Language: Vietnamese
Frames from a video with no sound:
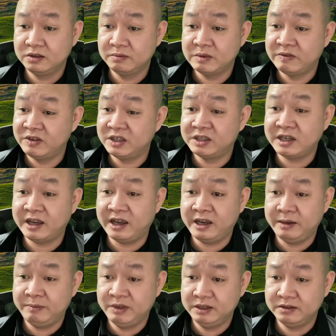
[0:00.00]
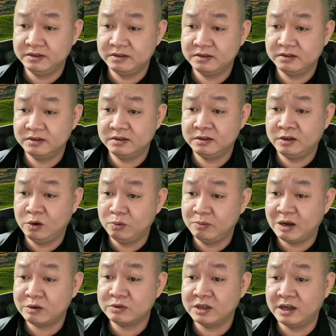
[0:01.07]
Bởi vì trẻ em ấy không
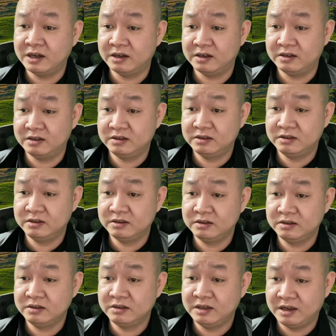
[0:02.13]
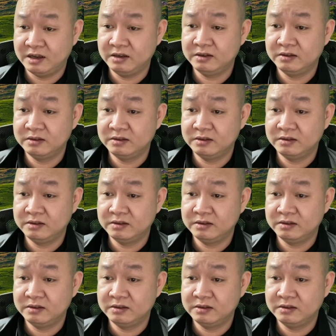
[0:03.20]
bao giờ nha.